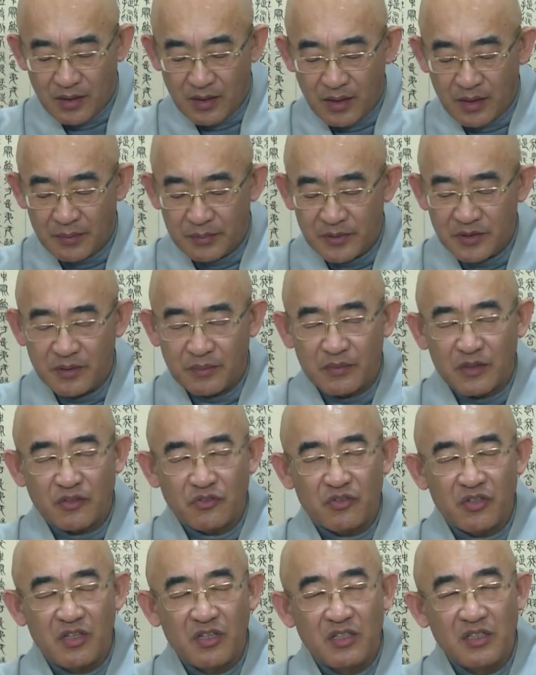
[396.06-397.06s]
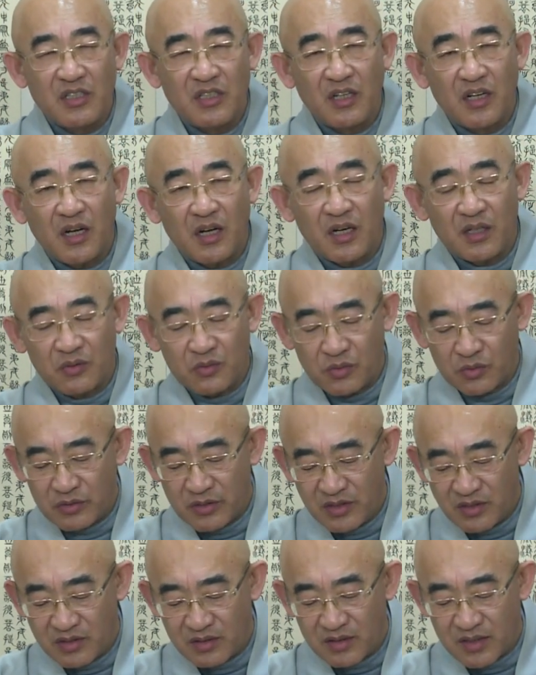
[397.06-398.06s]
아버님께 죄인이라도
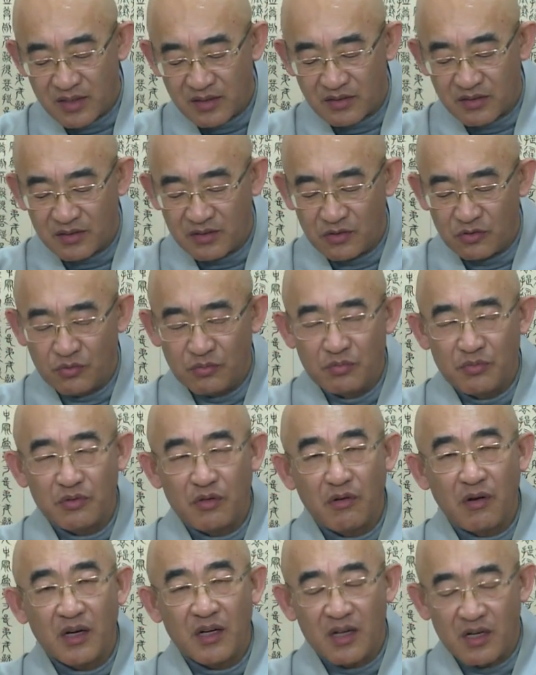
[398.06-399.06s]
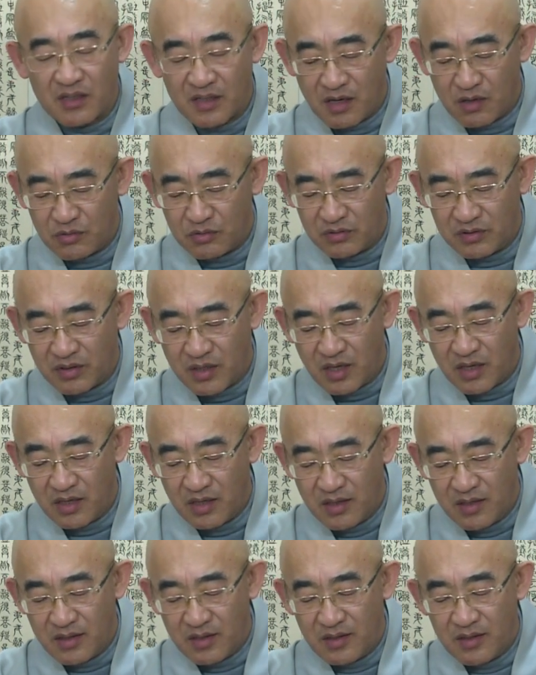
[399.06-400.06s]
된 듯해서 눈물이 왈칵 나오는데
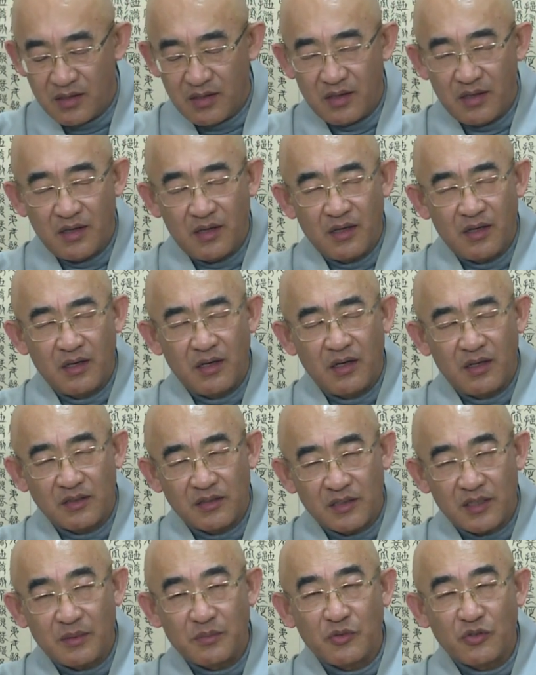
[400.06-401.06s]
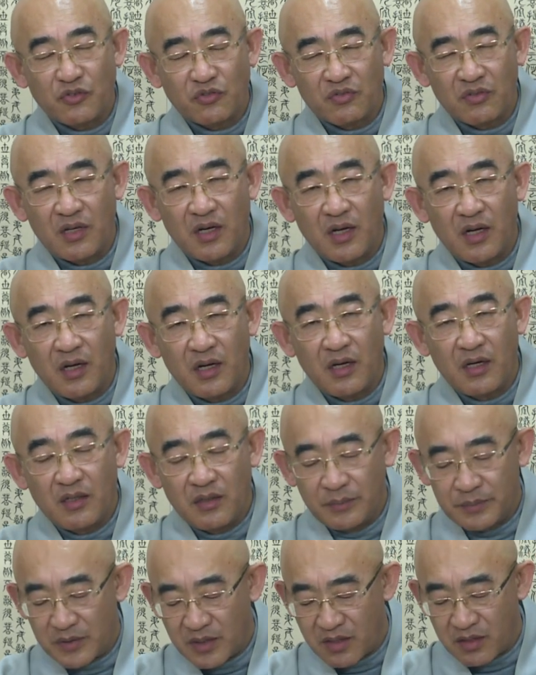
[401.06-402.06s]
아, 참을 수가
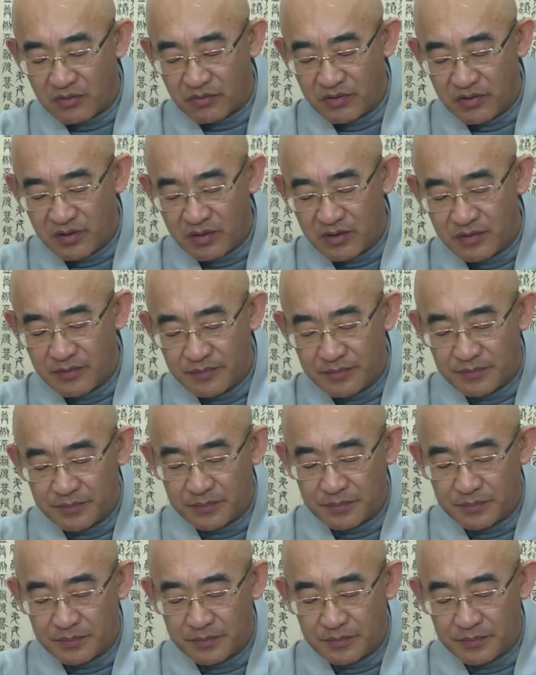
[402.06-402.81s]
없더라고요.